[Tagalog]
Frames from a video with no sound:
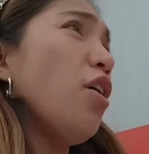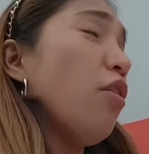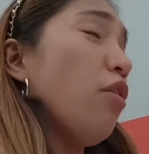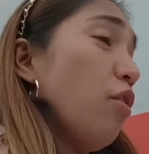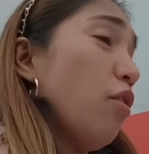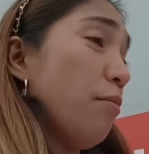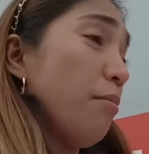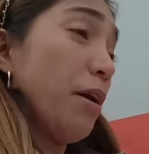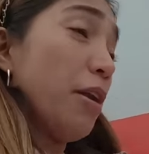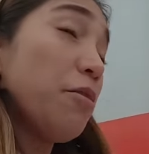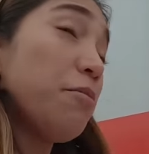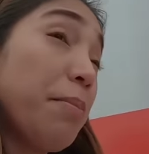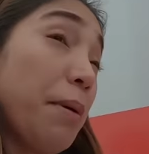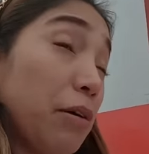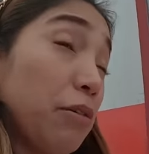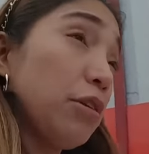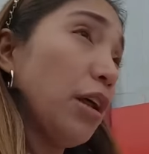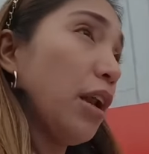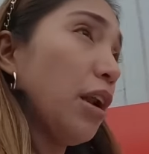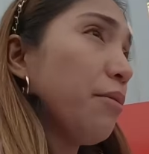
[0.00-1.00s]
Oo, meron pa
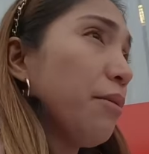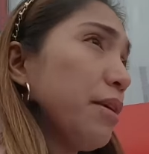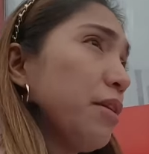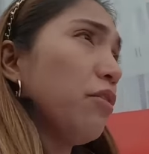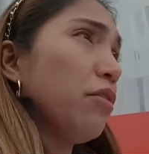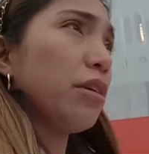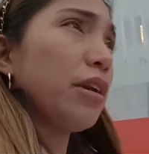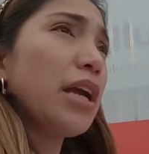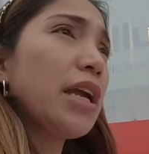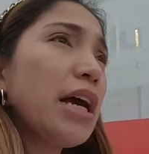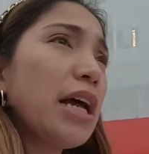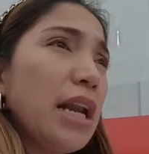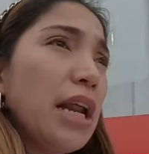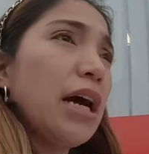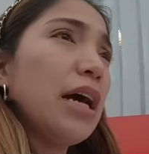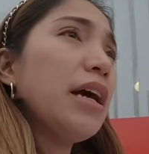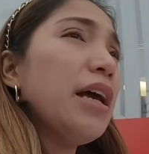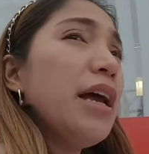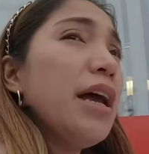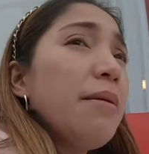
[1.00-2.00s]
akong dalawa doon. Kaya
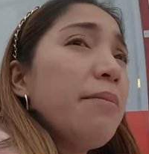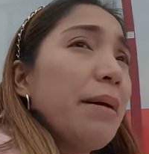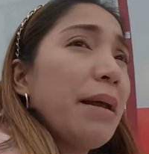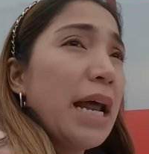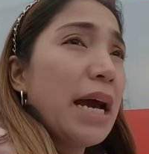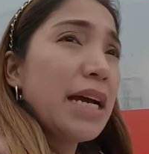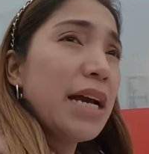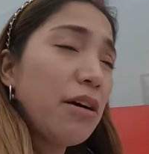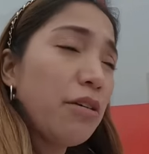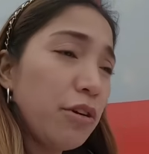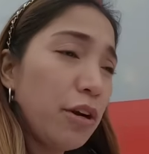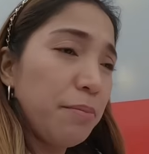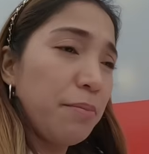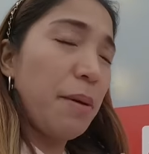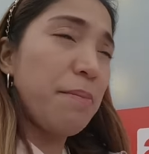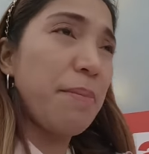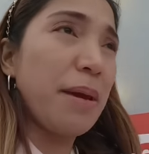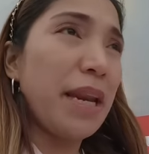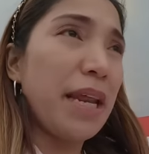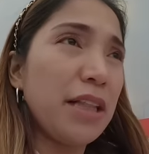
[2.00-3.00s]
lang, palagi ako
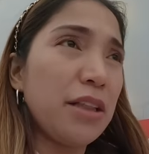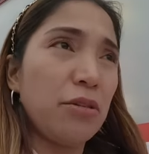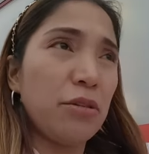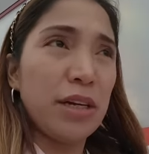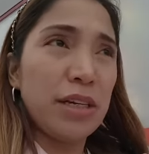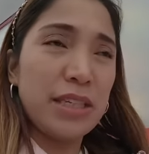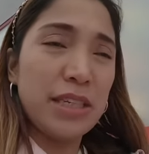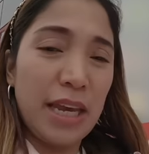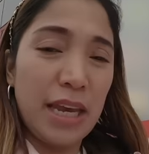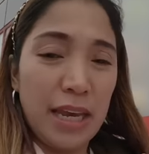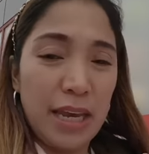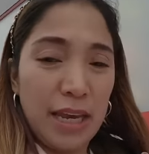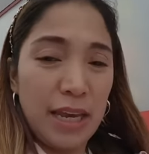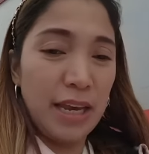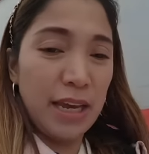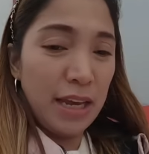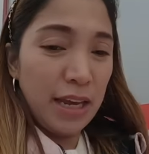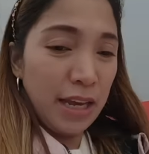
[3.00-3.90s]
nagpipirito kasi